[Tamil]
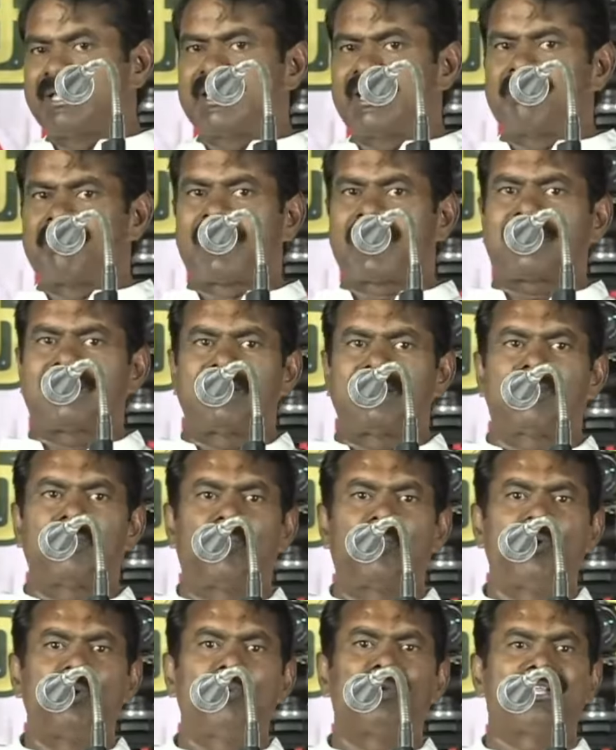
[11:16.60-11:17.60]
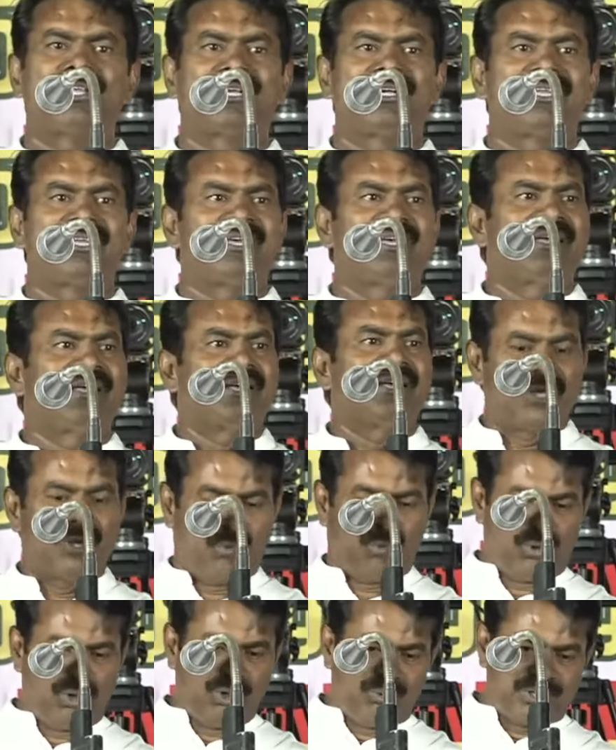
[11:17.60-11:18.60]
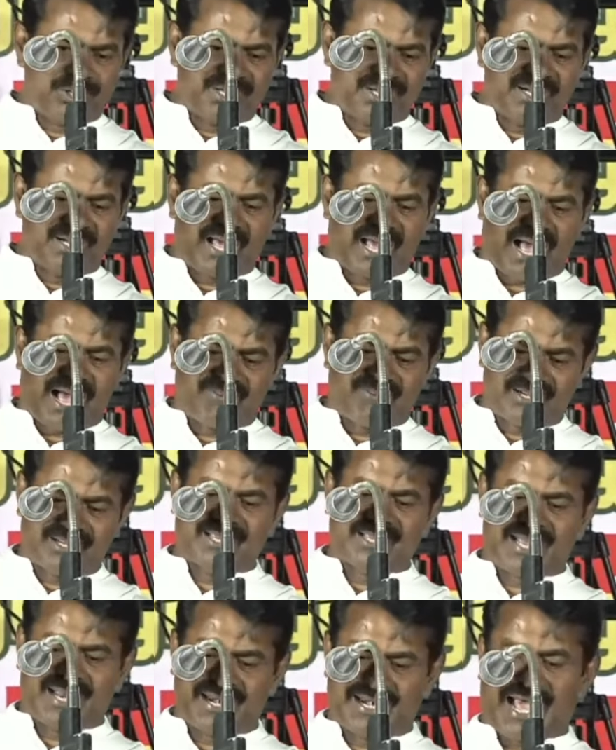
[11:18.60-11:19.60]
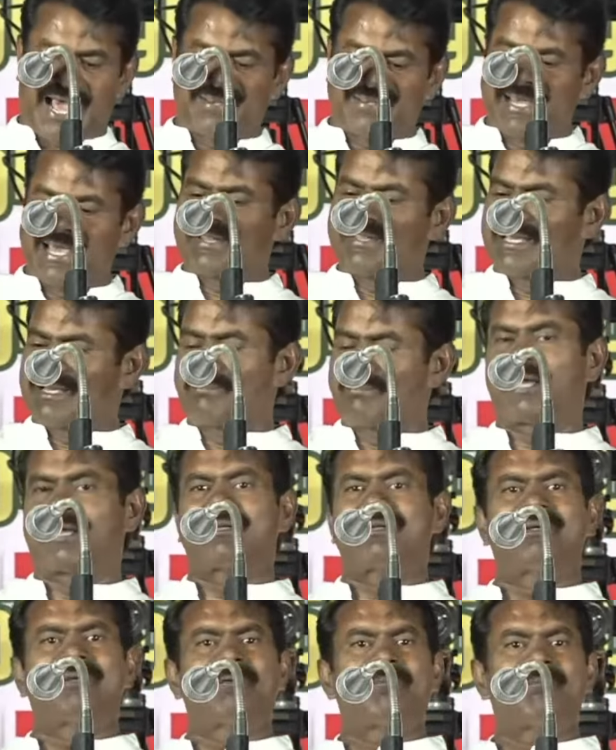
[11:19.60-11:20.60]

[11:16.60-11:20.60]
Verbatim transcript: என் மக்களுக்கு உள் ஒதுக்கீடு உள் ஒதுக்கீடு அவர் எங்க அண்ணன் அதியமான்